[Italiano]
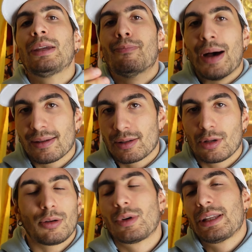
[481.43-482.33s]
in
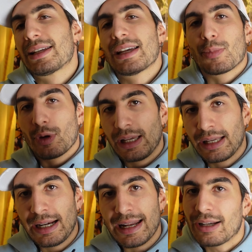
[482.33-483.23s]
pasto, quindi ad esempio il
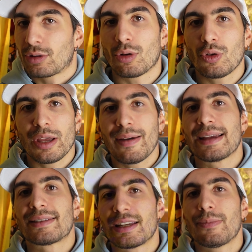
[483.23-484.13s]
grilletto, non deve
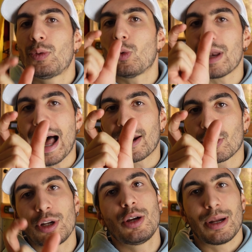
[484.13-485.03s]
essere più
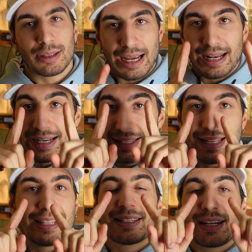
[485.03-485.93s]
largo di quanto è la
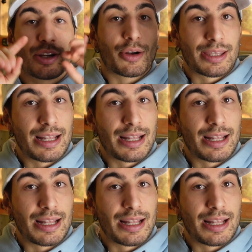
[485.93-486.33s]
distanza tra gli occhi